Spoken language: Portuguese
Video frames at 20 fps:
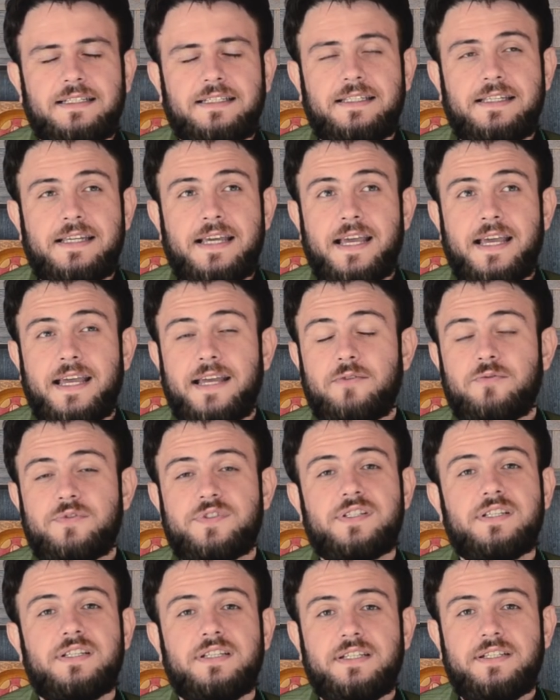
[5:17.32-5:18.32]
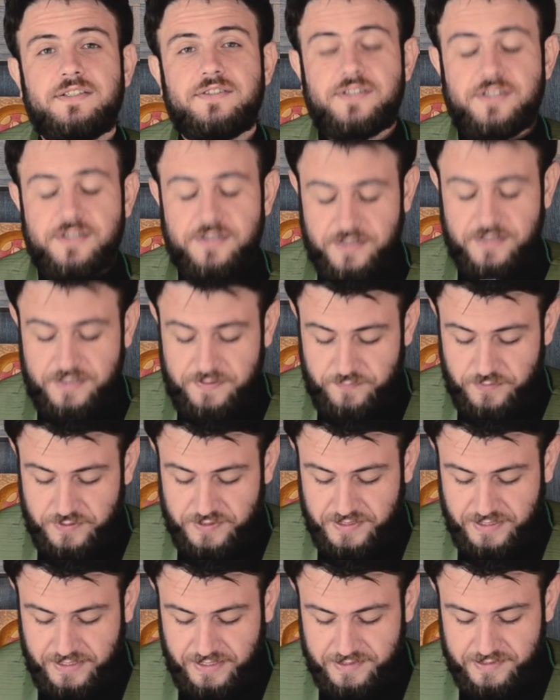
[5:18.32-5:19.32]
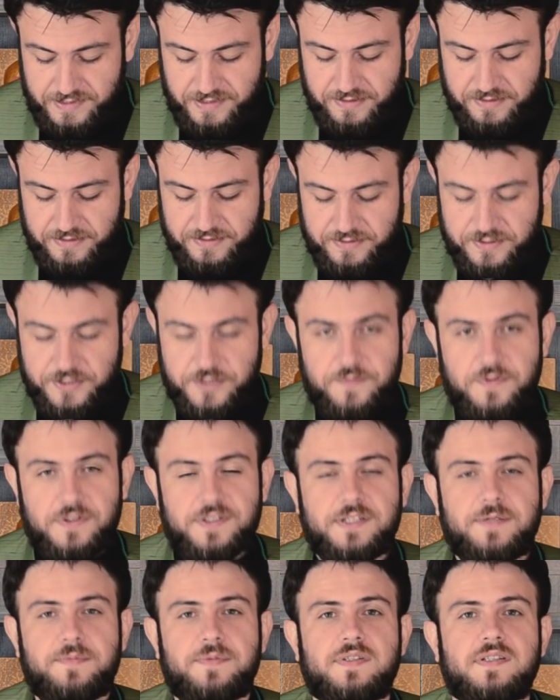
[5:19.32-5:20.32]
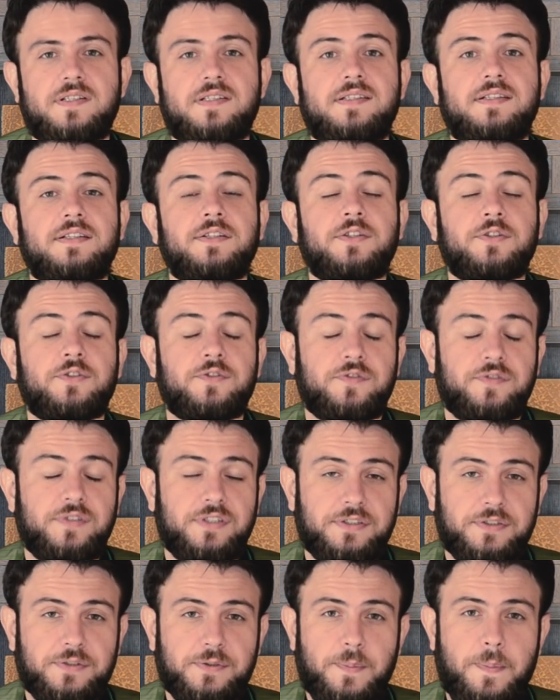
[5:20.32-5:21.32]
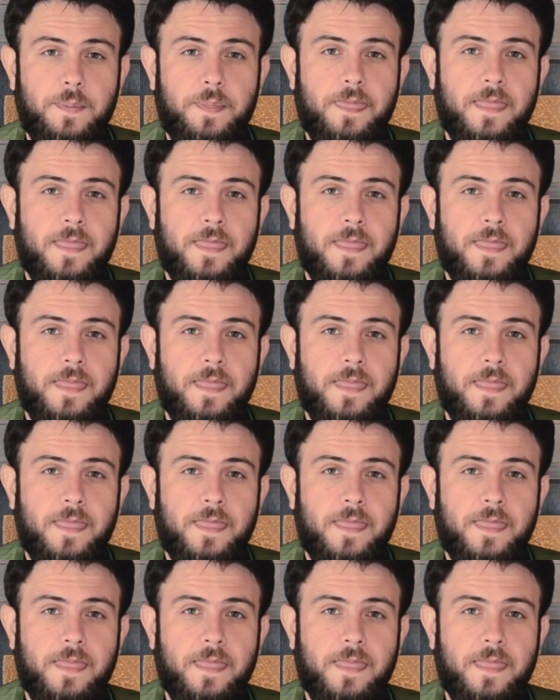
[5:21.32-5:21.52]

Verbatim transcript: que é o seguinte: se você quer ser grande, você precisa servir.